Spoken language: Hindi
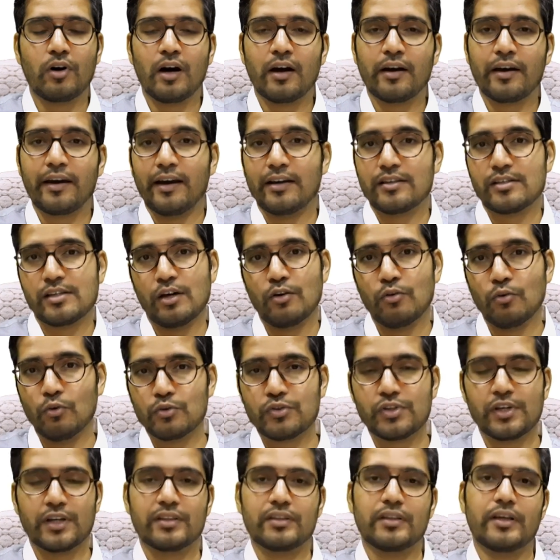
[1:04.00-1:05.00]
का कैसा हो
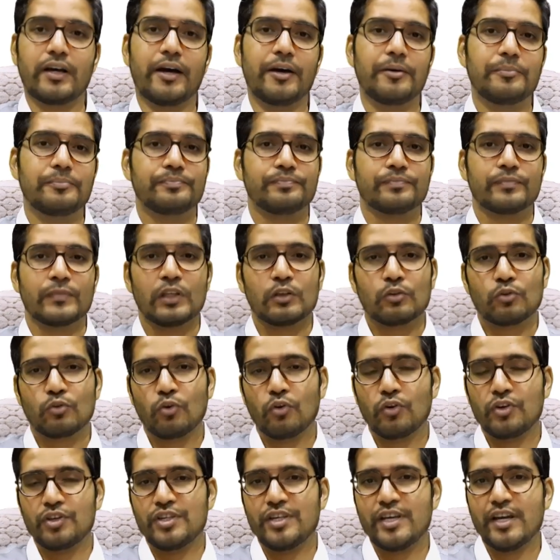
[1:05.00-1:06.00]
सकता है तो
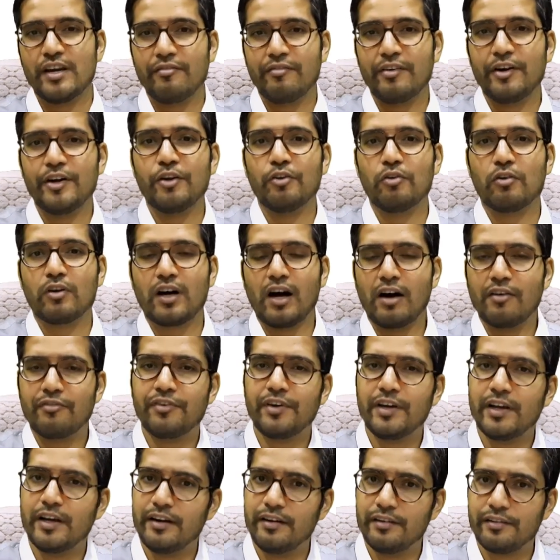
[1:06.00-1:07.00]
ये वीडियो काफ़ी
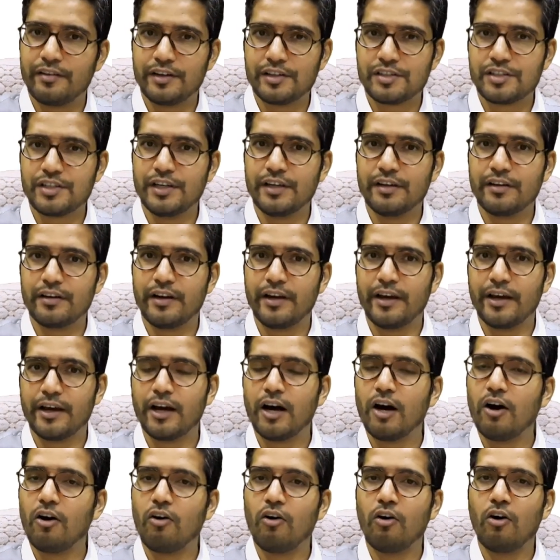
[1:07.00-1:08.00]
इंटरेस्टिंग
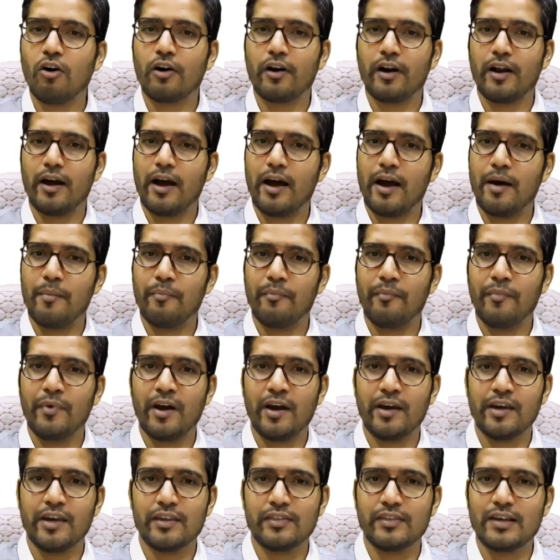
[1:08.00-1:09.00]
रहेगा और मैं
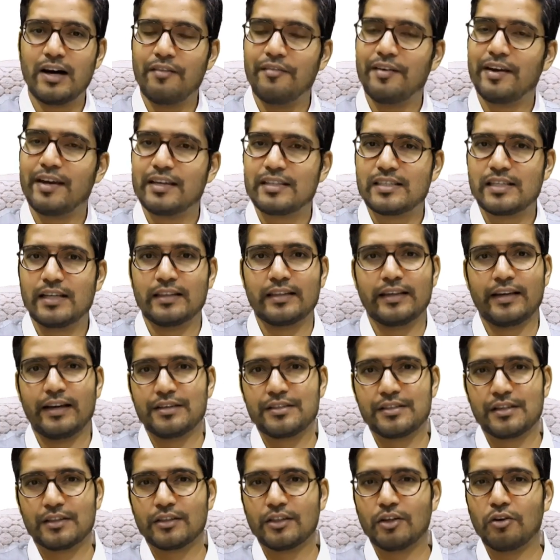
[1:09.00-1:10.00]
ये दावे के साथ कह
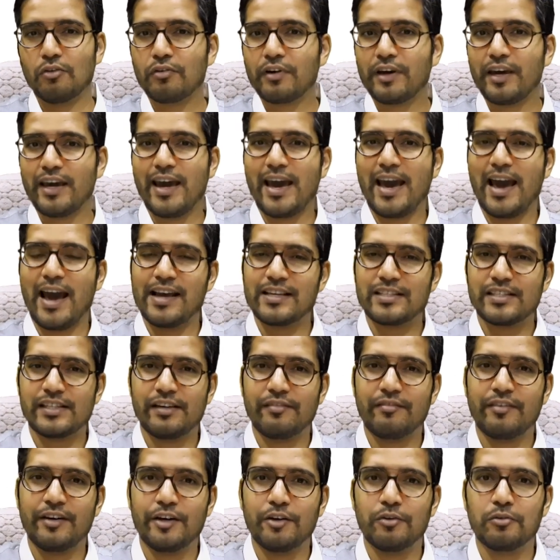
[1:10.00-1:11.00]
सकता हूँ कि ऐसे
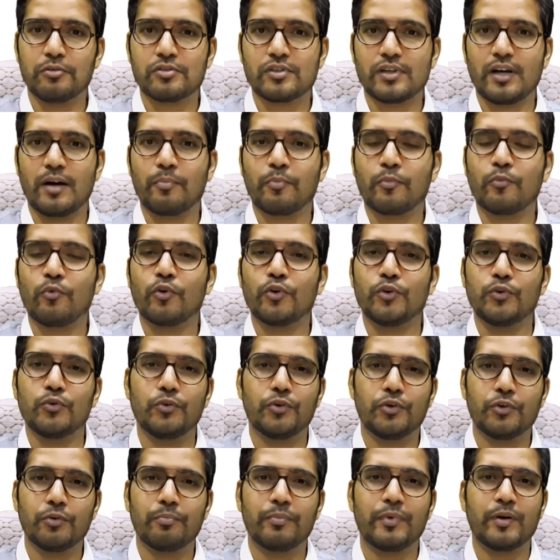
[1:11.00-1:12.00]
वीडियोस आपको
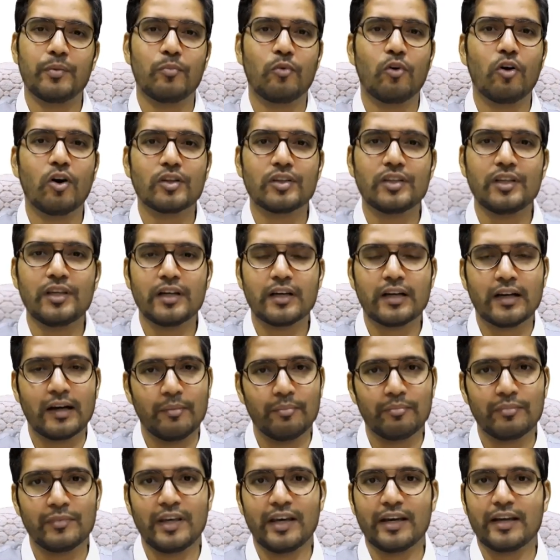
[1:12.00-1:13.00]
यूट्यूब पे बहुत ही
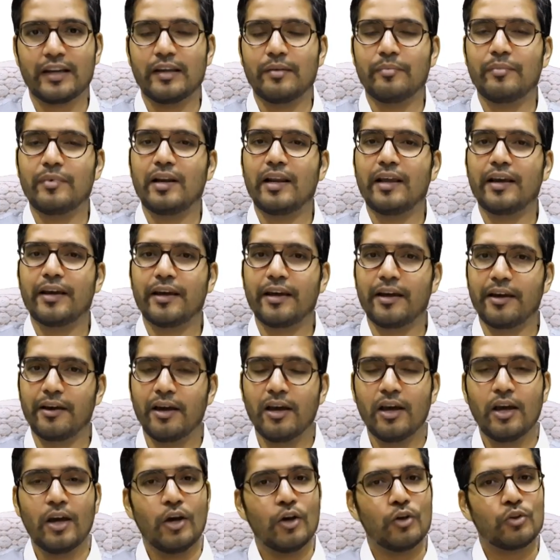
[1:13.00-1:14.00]
कम देखने मिलेंगे
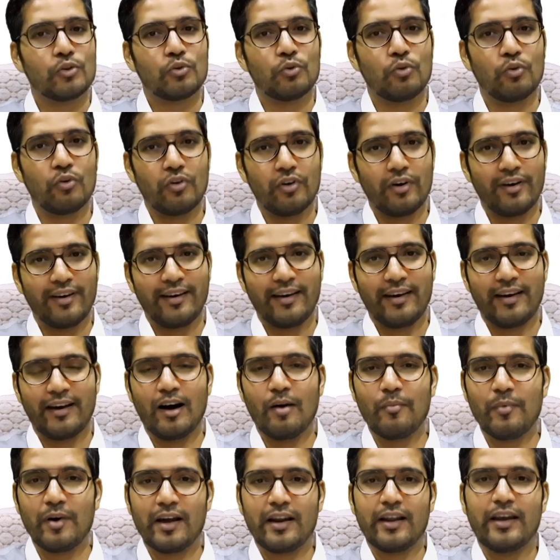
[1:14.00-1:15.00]
तो
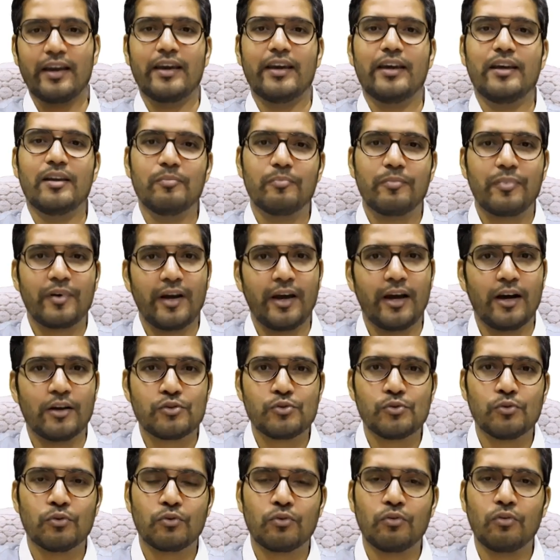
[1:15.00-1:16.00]
हमारे इन
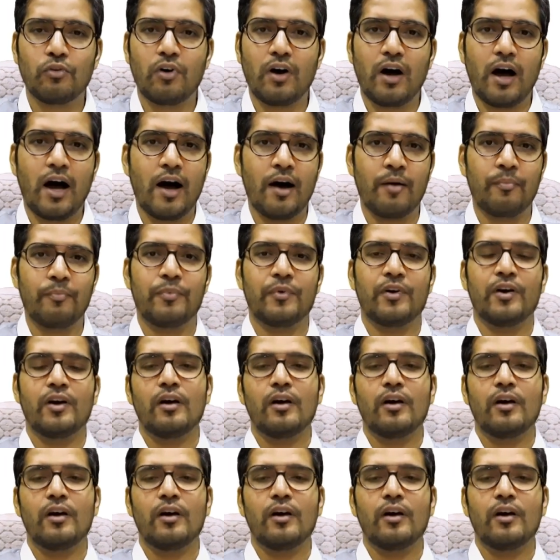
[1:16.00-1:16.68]
प्रयासों को आप